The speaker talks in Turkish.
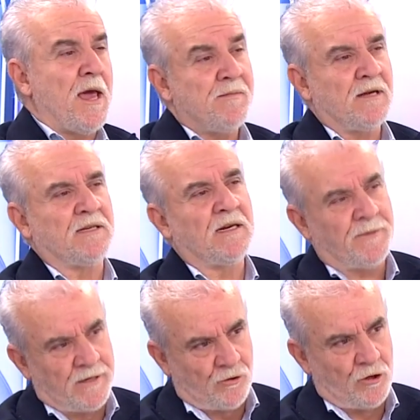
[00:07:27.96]
hem
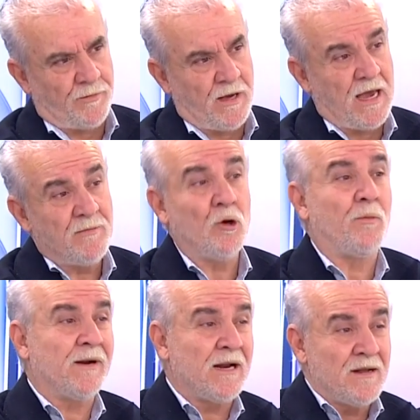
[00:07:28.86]
kasana para koyup hem
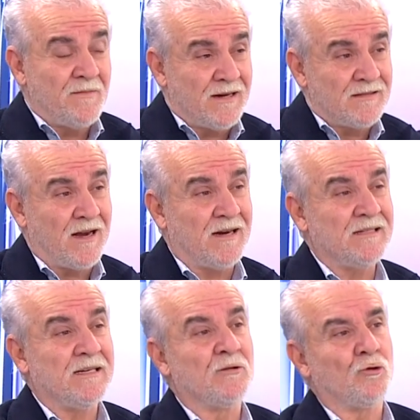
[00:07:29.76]
de o parayla Mert
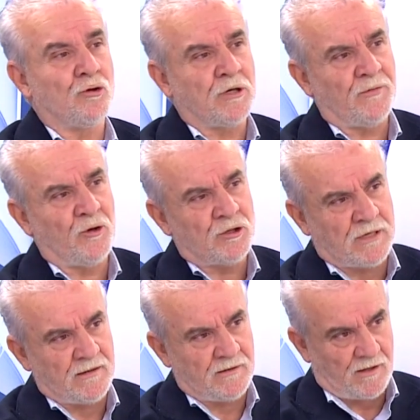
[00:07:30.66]
Hakan'ın yerini
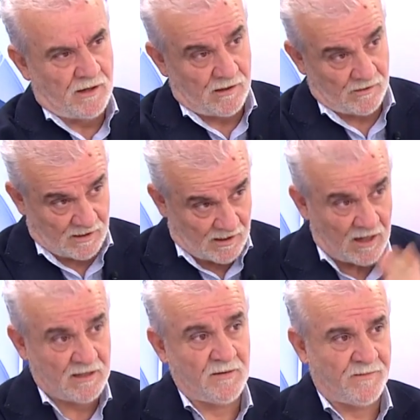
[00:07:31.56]
doldurabiliyorsan
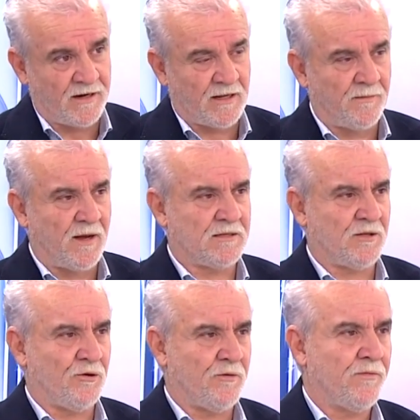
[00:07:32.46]
evet. aldığın paradan
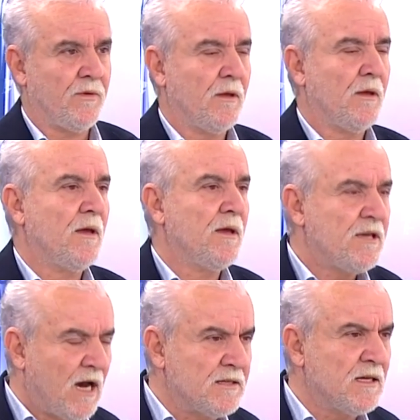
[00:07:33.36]
bahsediyorum.
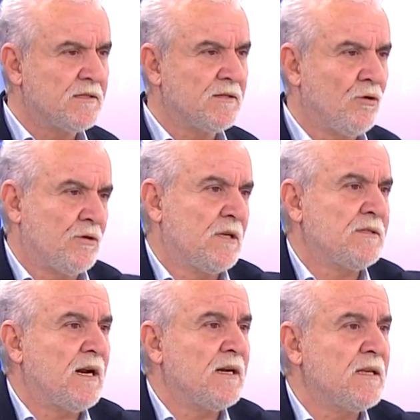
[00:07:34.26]
Kardasın
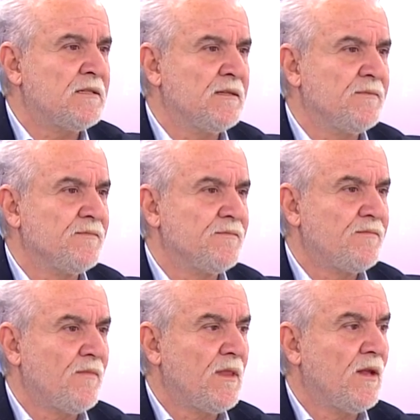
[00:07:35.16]
yoksa zarardasın.
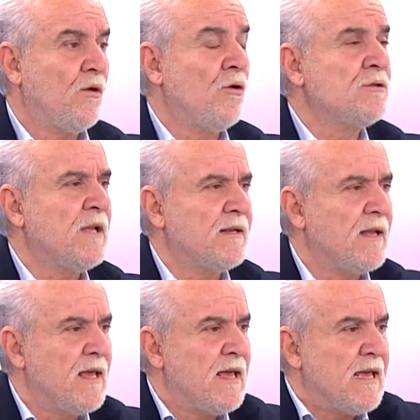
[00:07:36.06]
O
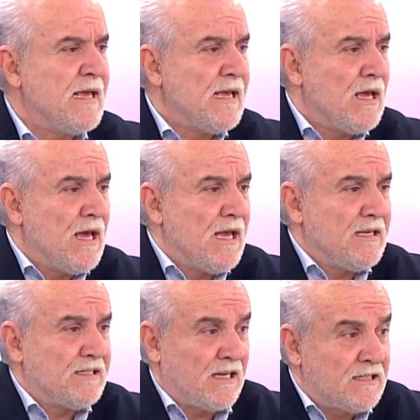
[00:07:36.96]
yüzden
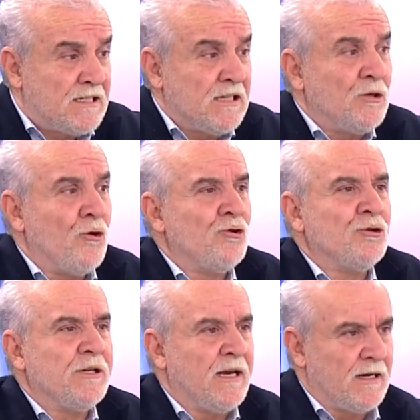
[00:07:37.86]
sattığın
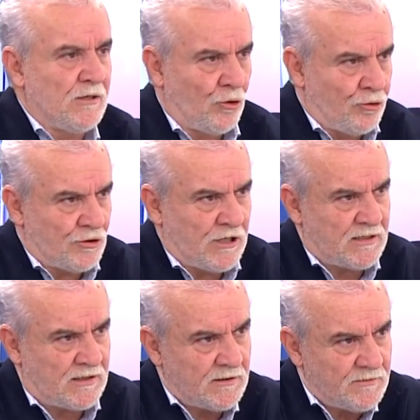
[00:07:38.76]
oyuncunun yerini
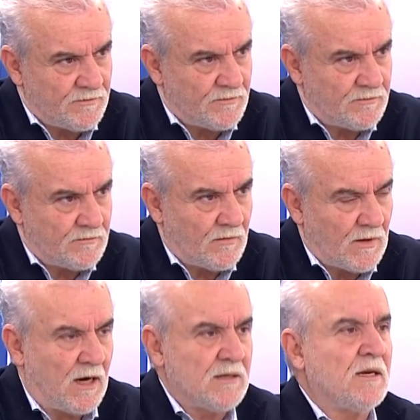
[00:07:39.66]
dolduracaksın.
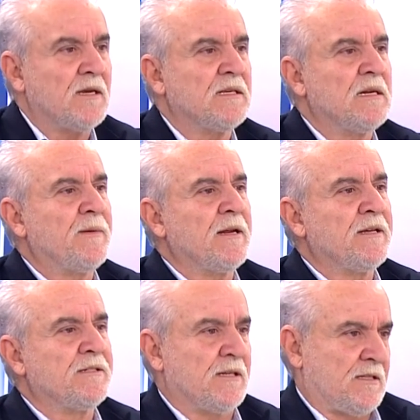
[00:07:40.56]
Artık Hasan'a
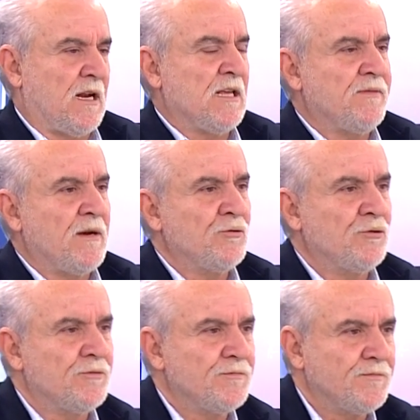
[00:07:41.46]
para gidecek. Transfer
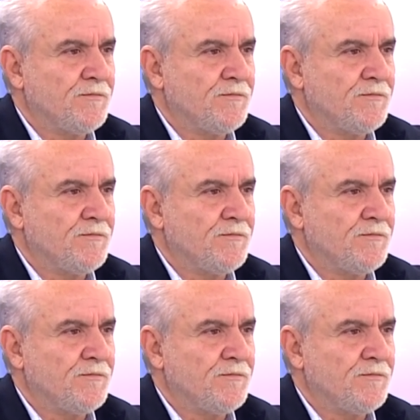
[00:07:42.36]
budur.